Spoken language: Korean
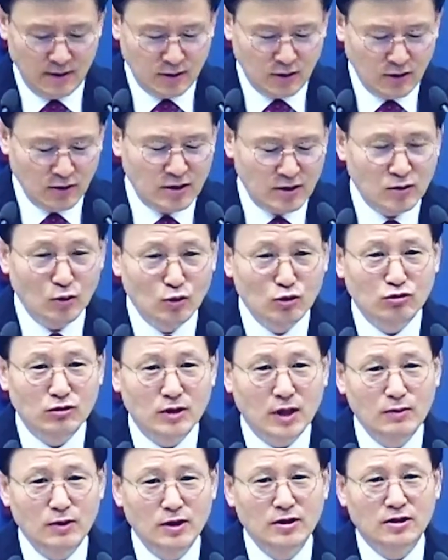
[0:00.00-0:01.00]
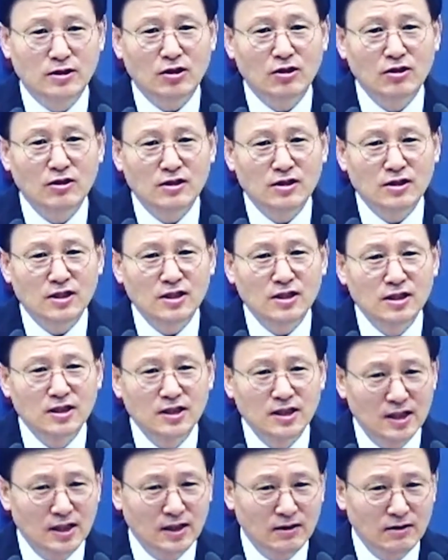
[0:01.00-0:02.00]
정치, 오죽하면
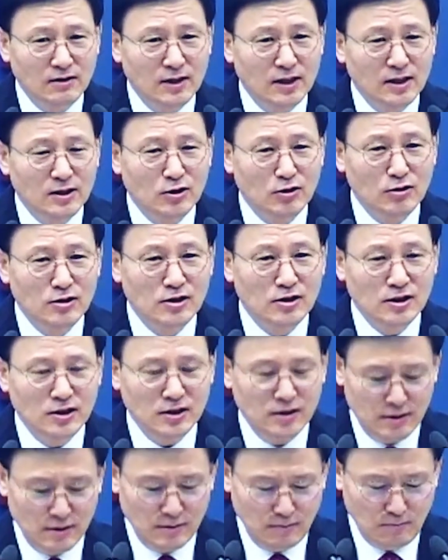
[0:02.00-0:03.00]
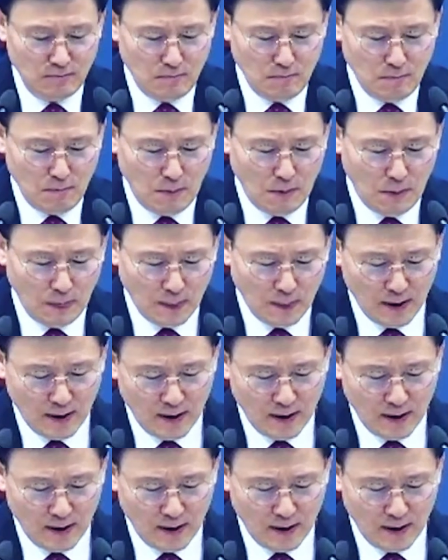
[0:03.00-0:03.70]
정치인이라 그럴까요? 정치인. 음, 음.